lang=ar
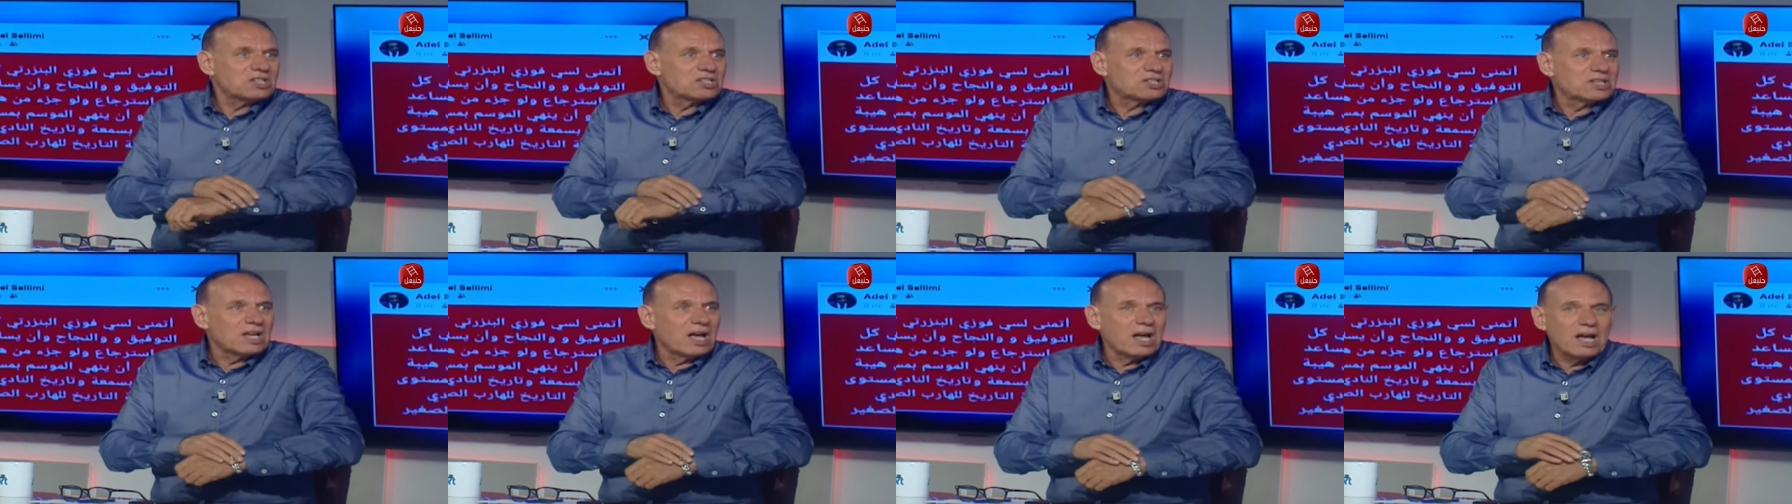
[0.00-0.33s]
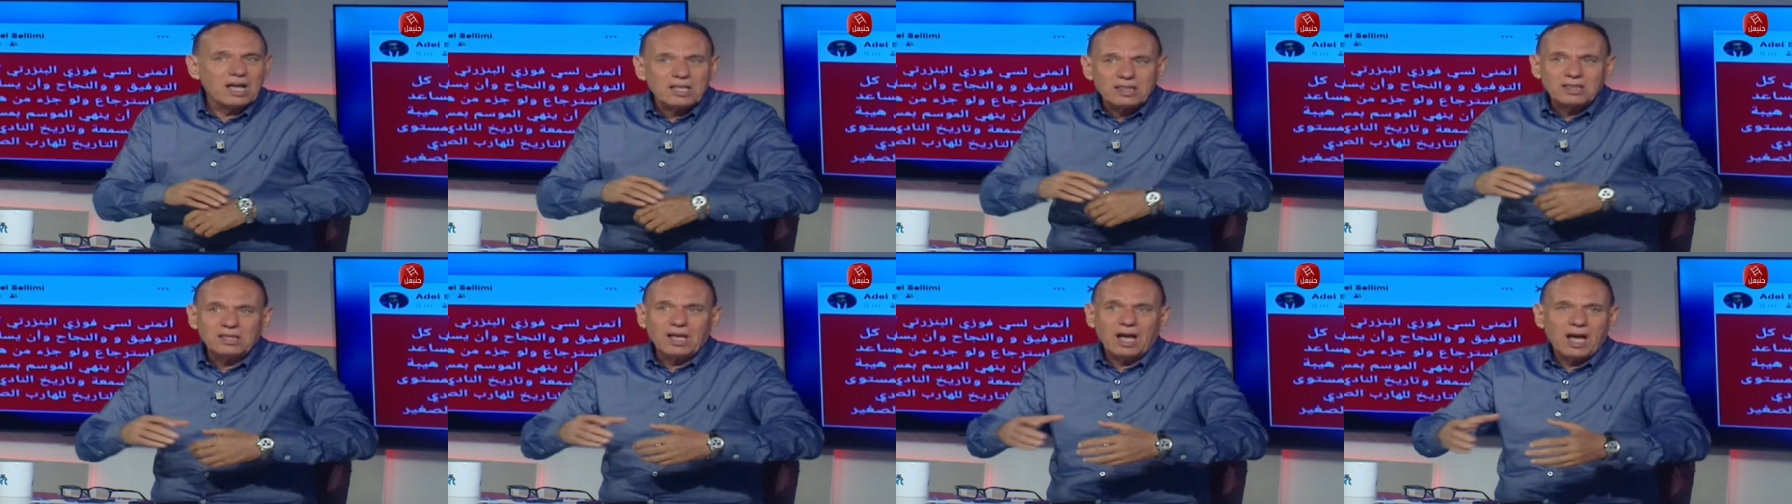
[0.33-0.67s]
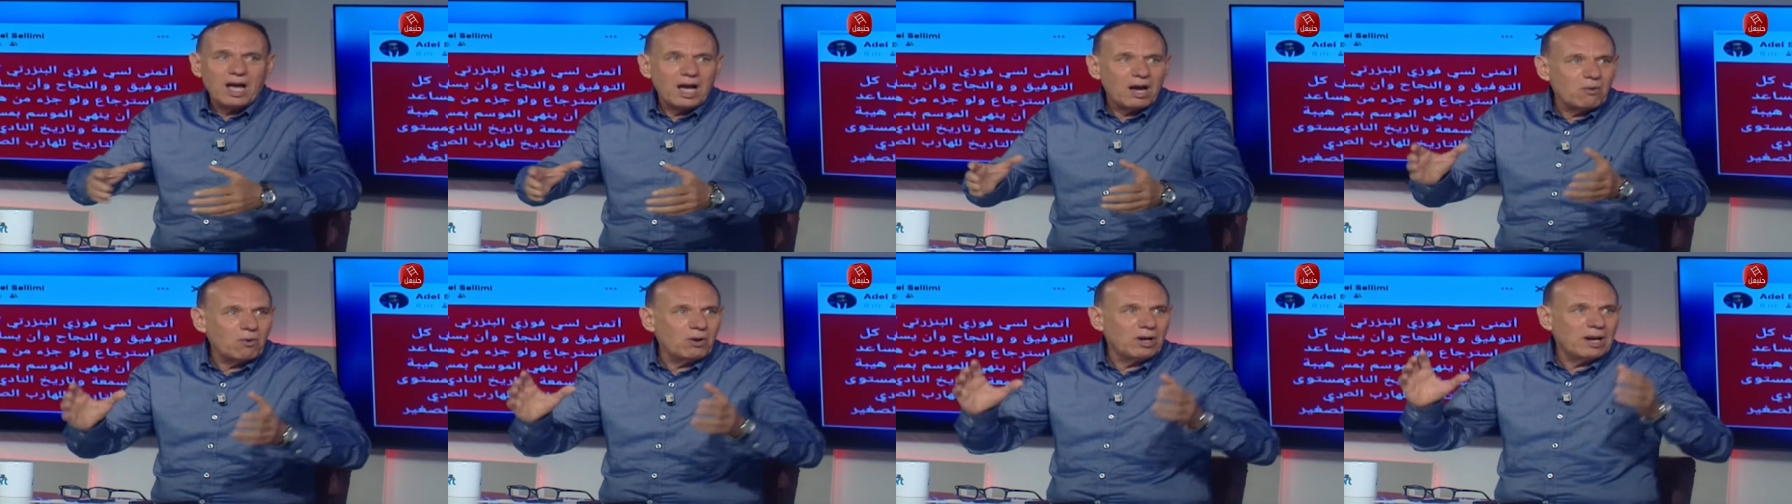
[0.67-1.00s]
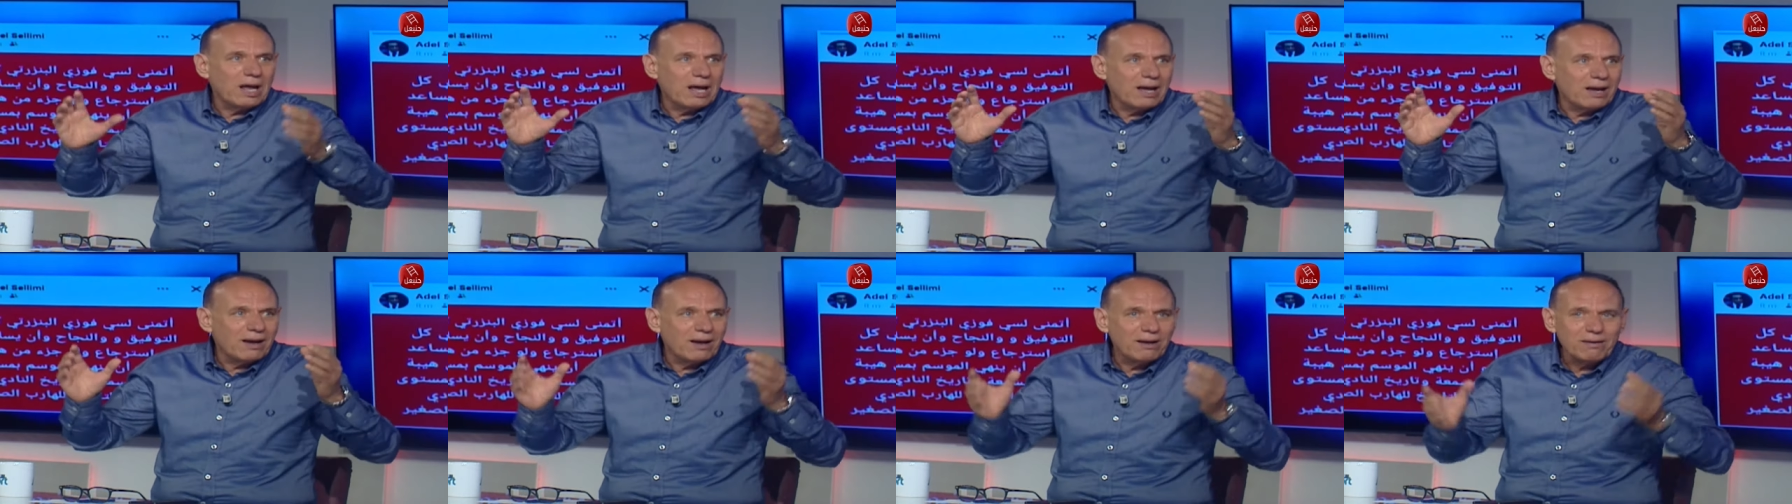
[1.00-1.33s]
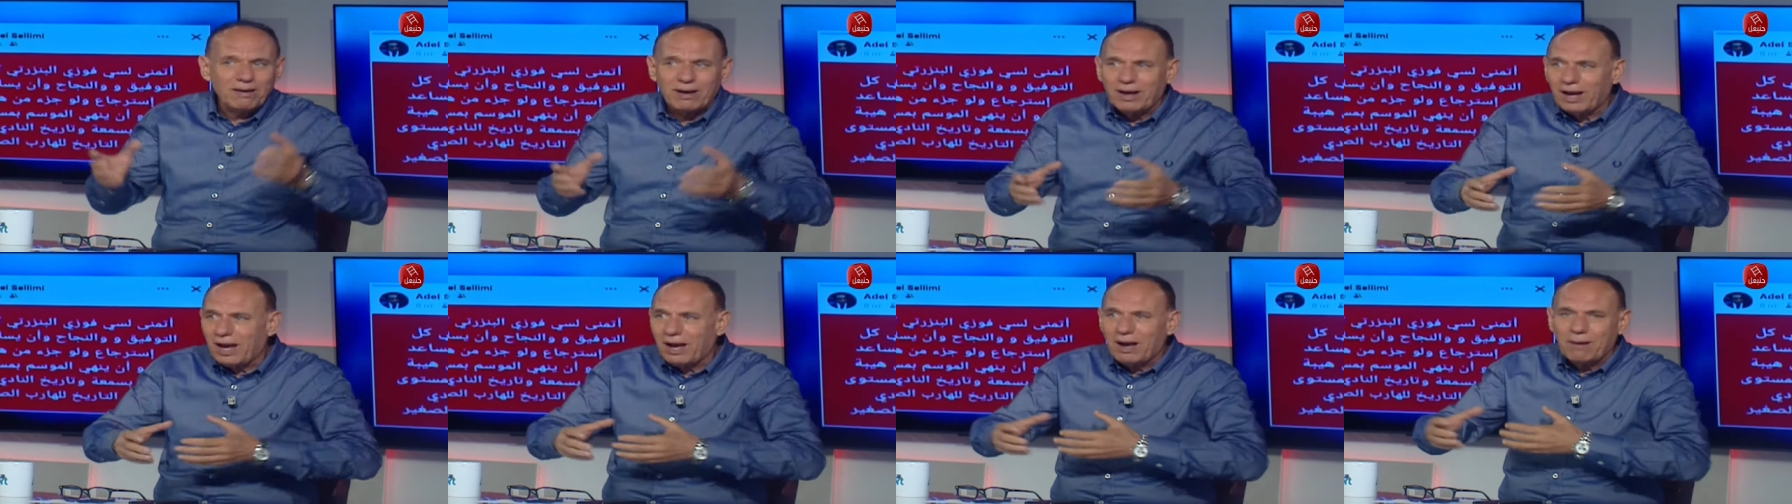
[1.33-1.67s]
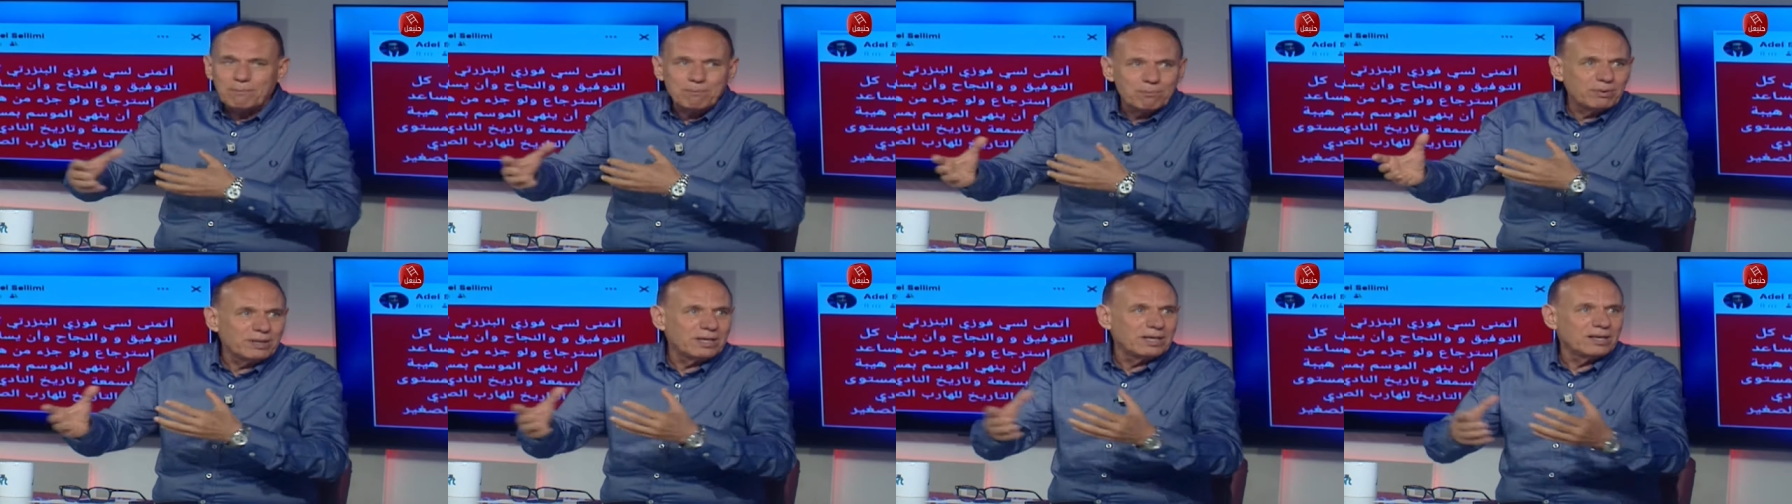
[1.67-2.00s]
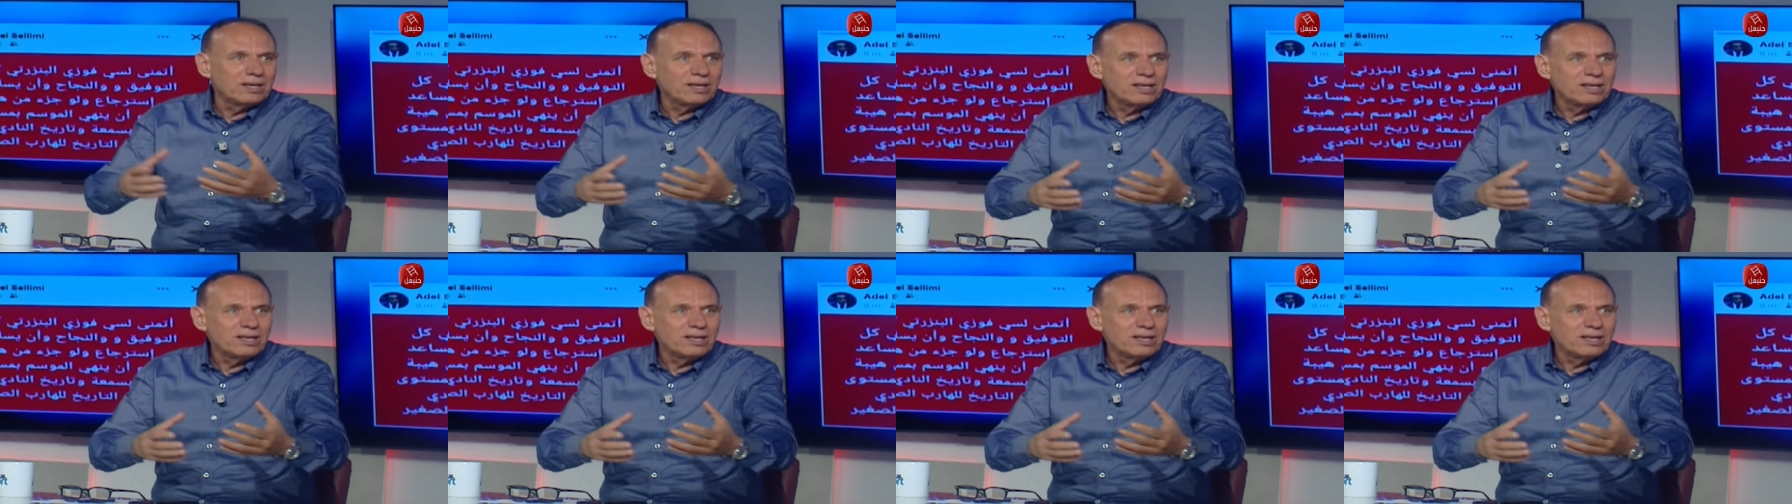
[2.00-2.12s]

اجتهد حاول حب